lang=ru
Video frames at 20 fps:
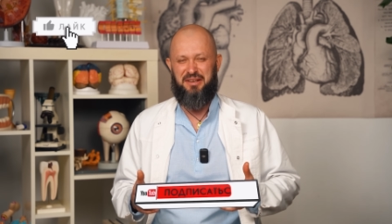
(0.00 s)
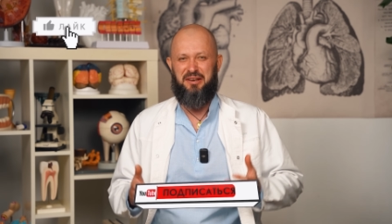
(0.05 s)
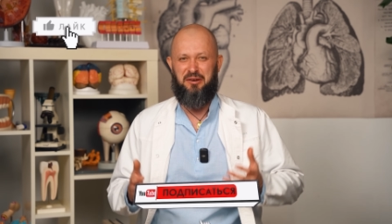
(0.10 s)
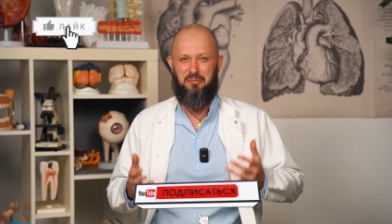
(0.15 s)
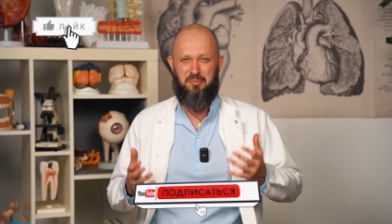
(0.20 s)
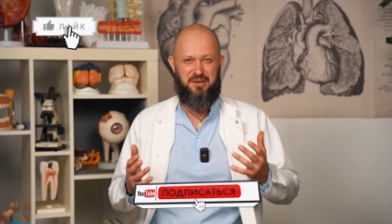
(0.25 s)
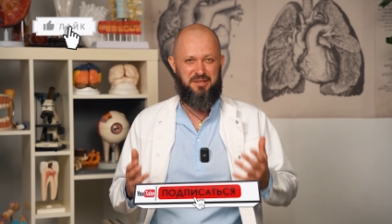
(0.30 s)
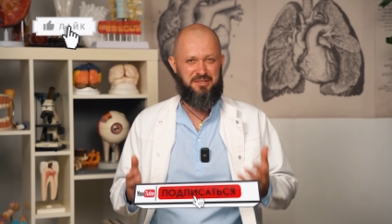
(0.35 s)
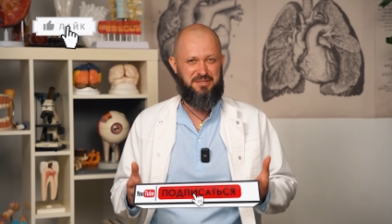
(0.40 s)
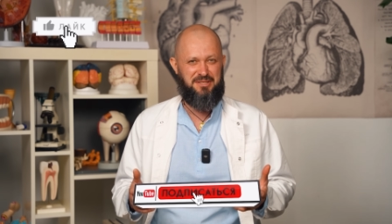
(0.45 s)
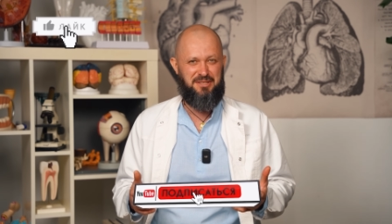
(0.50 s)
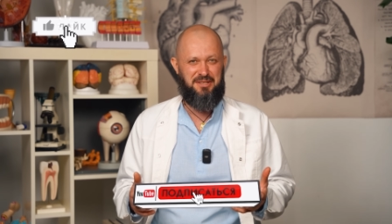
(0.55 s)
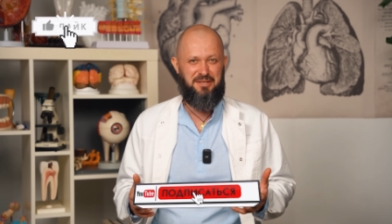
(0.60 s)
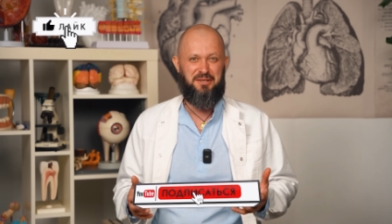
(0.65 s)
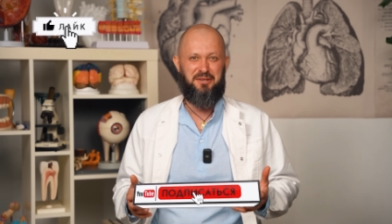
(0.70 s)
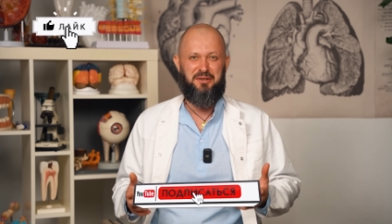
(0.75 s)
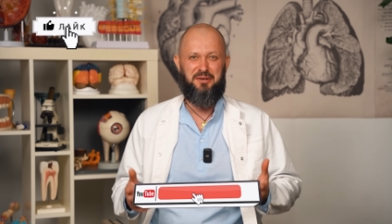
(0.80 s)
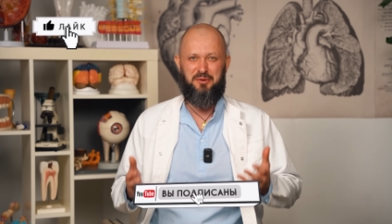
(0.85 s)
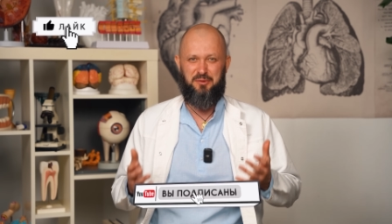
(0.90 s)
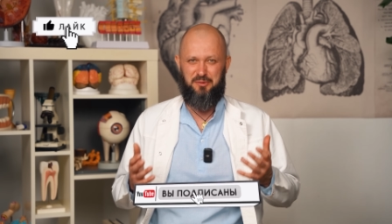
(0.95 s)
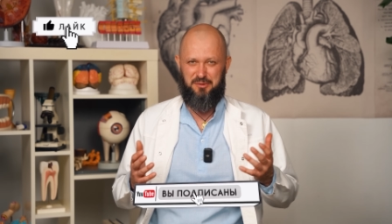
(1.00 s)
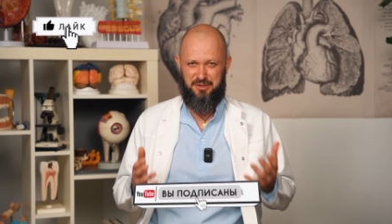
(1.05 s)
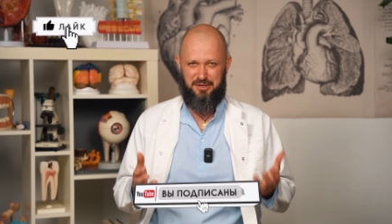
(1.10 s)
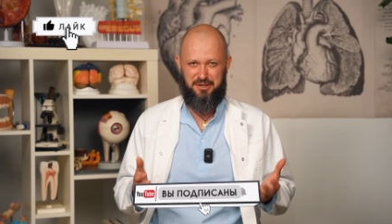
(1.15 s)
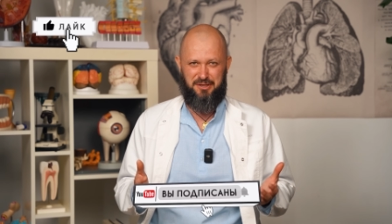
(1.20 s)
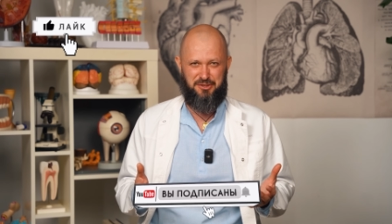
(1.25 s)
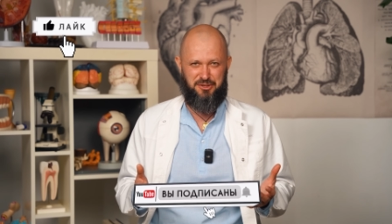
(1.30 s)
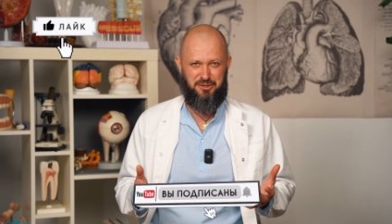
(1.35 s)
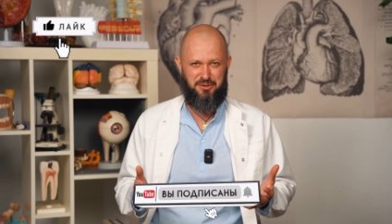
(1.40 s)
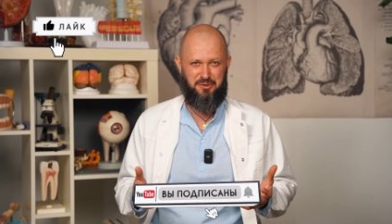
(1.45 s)
обрести
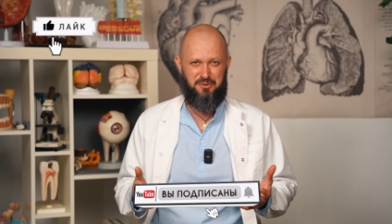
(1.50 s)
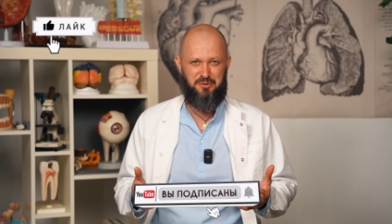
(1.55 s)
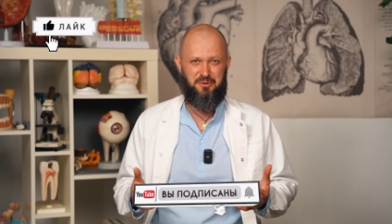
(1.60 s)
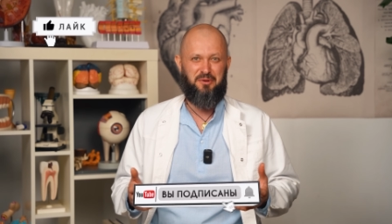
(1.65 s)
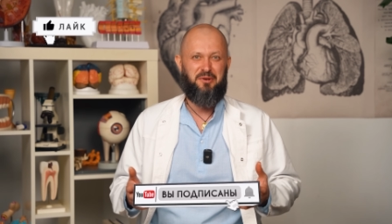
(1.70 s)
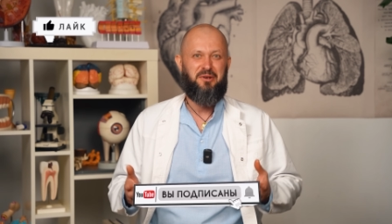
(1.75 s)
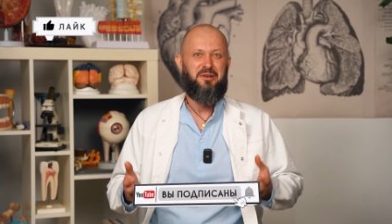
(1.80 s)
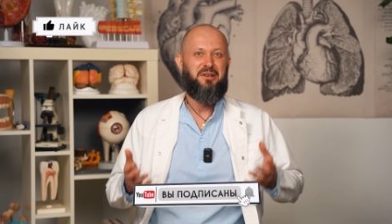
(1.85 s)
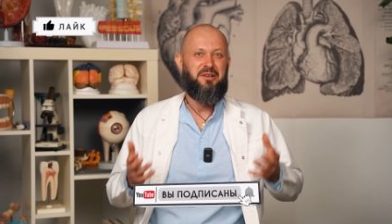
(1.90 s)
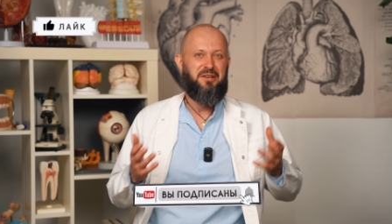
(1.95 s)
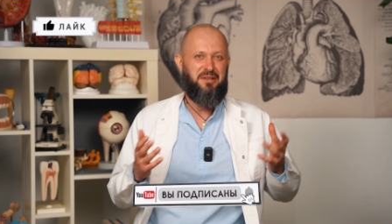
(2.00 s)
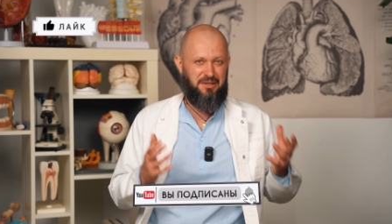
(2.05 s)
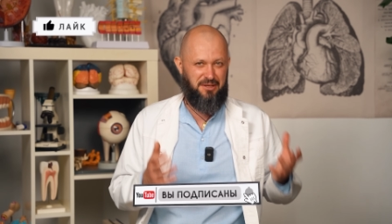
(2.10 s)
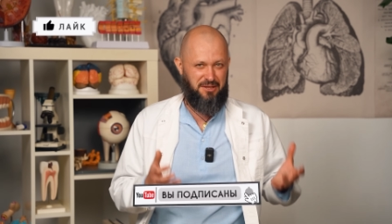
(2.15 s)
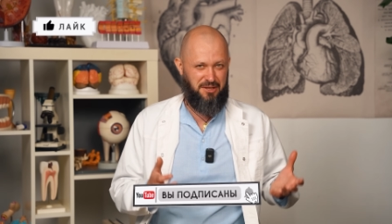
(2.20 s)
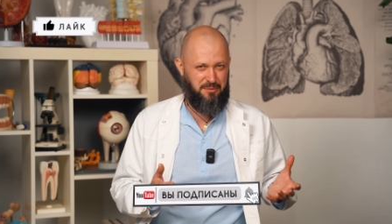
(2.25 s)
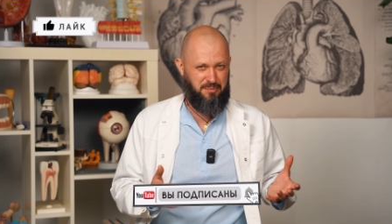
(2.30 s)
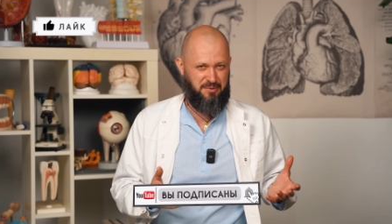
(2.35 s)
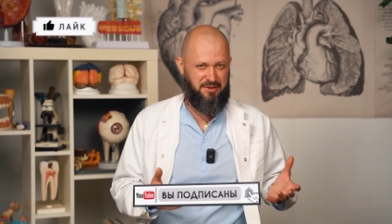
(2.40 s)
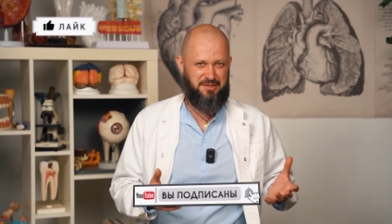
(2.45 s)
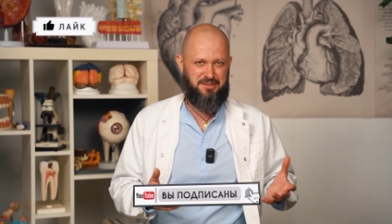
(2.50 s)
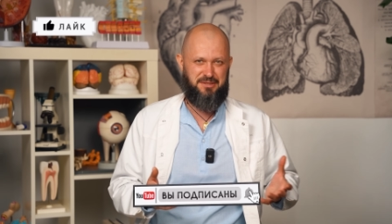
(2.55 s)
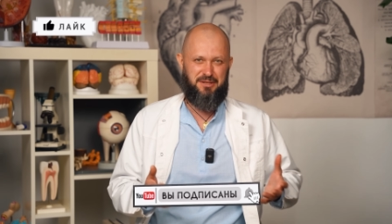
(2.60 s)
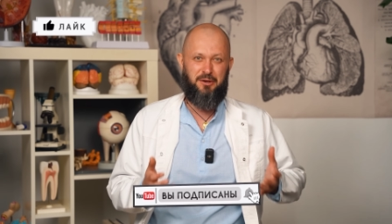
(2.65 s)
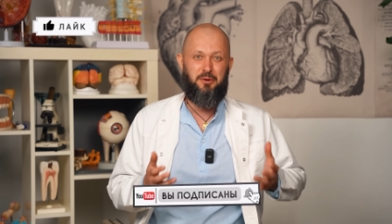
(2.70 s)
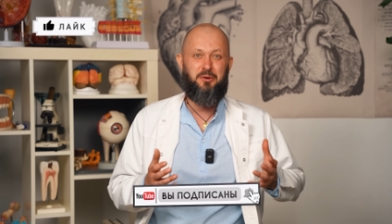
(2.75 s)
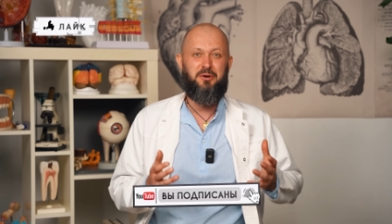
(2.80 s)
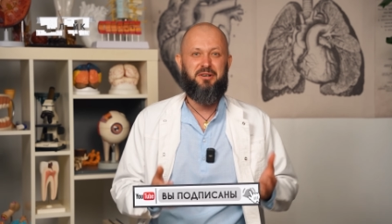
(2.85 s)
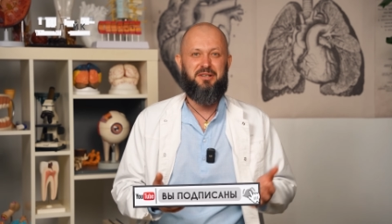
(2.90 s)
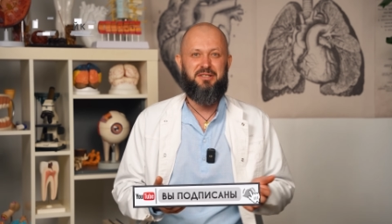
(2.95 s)
утраченную гибкость,
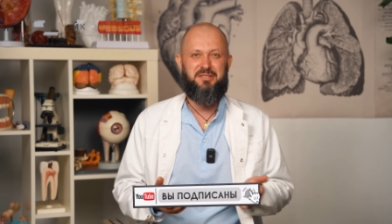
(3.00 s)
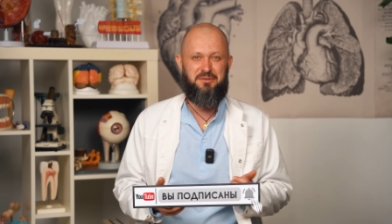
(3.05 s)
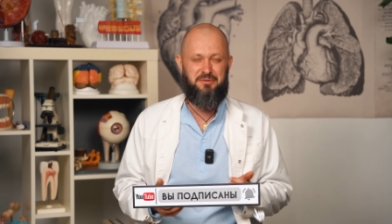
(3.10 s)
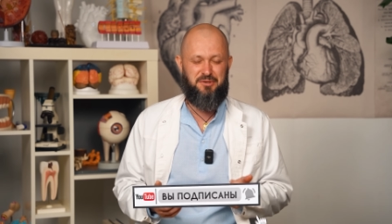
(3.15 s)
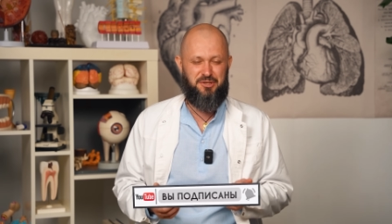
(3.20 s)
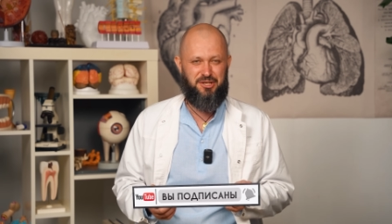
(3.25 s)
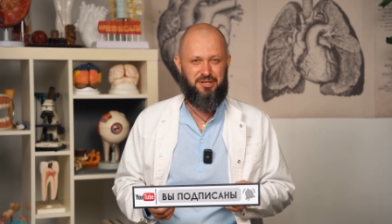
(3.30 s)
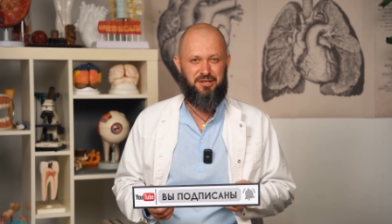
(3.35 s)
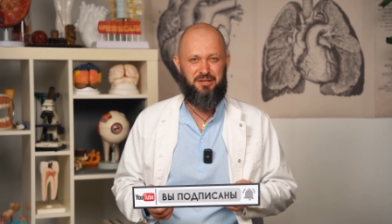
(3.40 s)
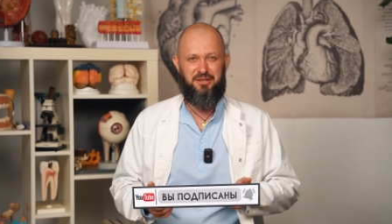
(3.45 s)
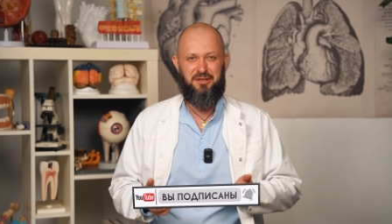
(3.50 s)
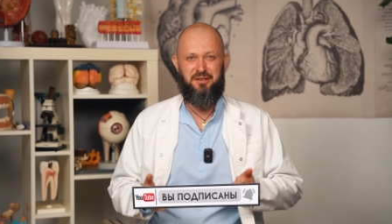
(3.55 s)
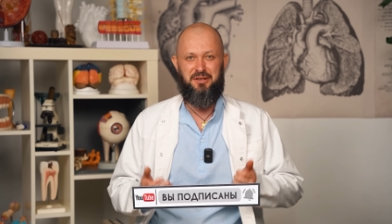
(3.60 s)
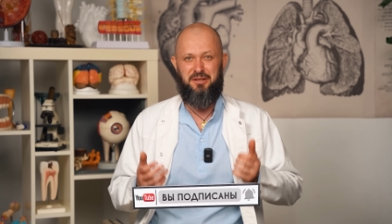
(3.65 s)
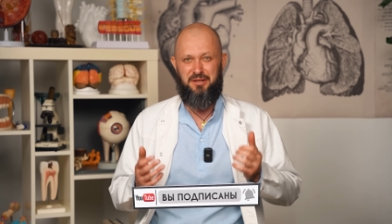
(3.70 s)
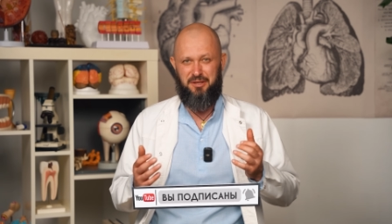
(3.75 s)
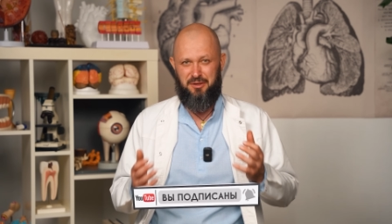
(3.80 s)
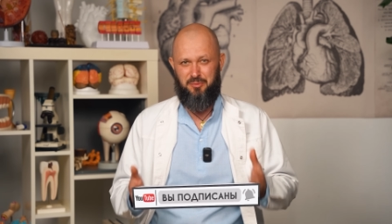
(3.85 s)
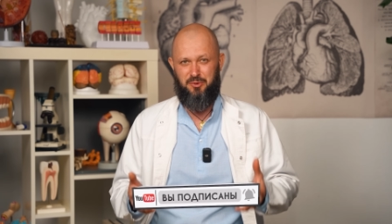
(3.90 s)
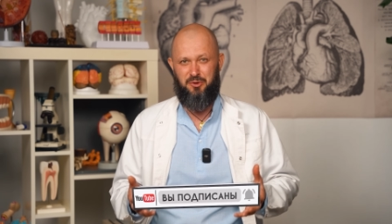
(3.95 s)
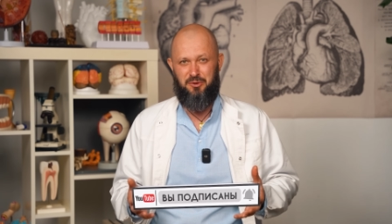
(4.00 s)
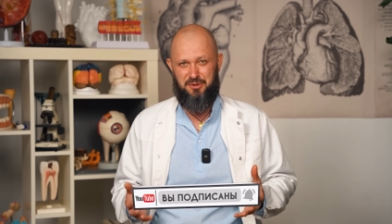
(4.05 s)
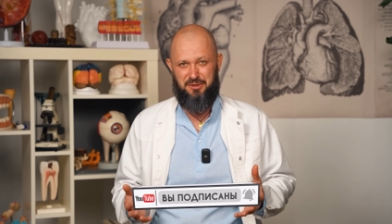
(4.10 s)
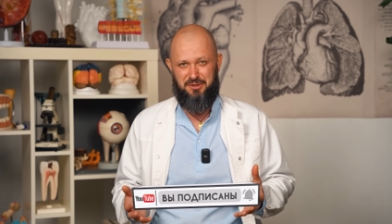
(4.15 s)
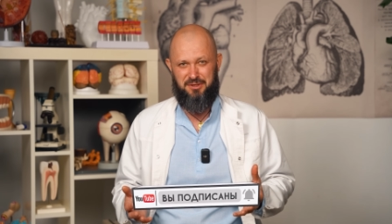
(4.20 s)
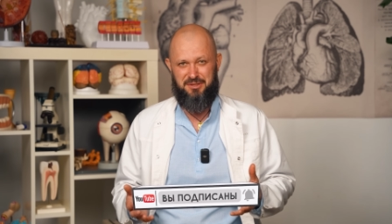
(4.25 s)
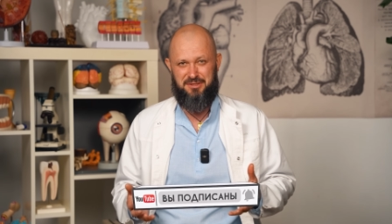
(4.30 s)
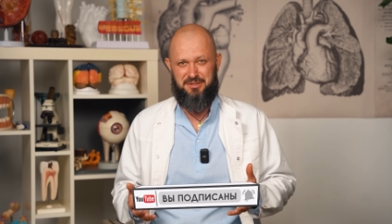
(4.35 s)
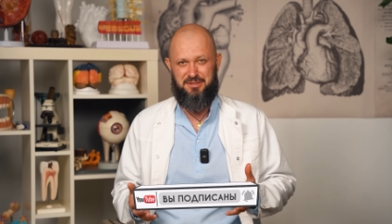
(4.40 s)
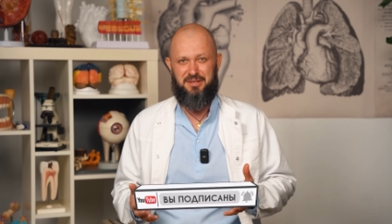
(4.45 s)
легкость движения и
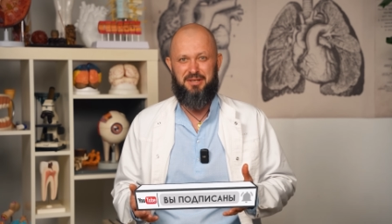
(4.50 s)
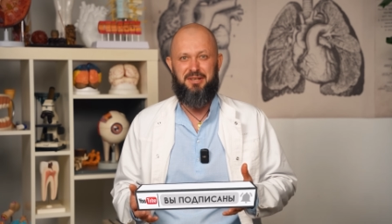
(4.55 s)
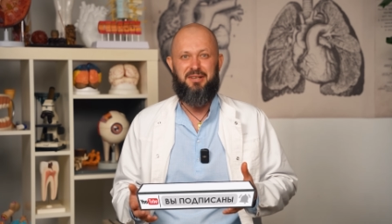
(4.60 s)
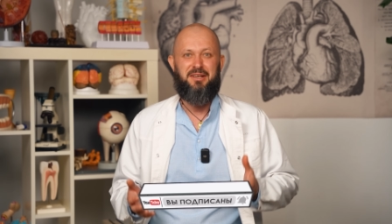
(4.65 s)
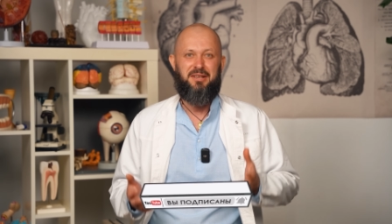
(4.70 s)
молодость,